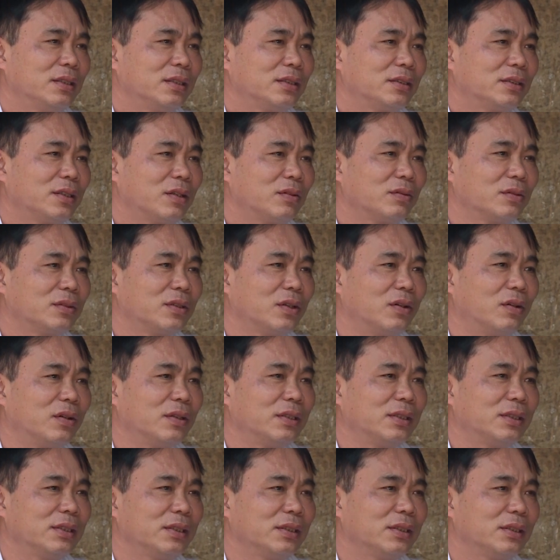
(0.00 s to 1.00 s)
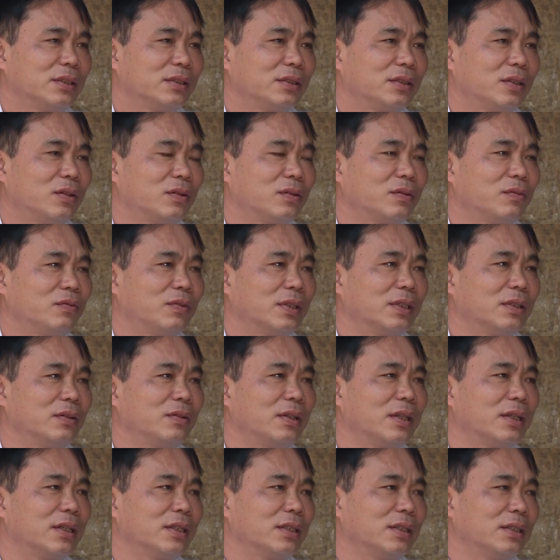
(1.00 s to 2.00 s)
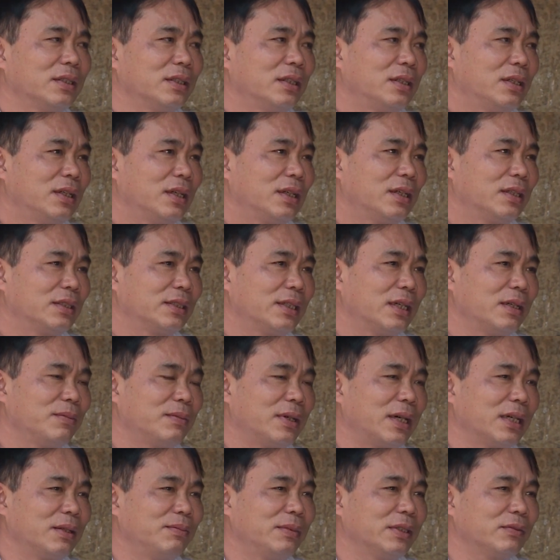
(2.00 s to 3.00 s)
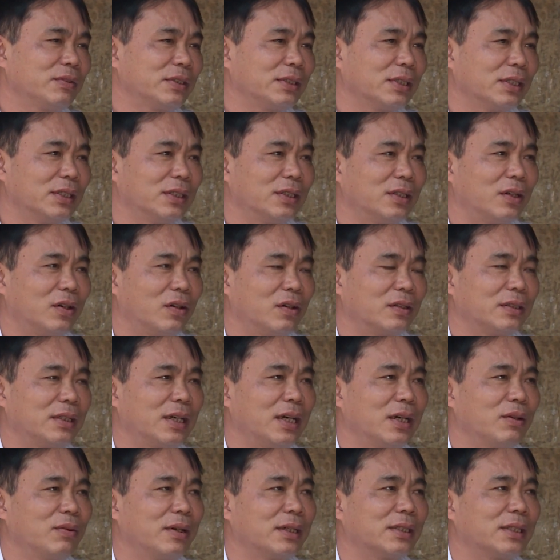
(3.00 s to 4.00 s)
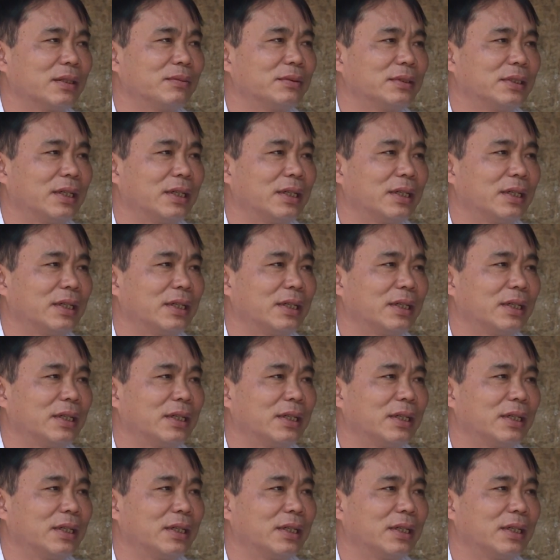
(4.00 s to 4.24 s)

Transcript: xong rồi xong vẫn là xe máy mình chở họ ra ngoài trạm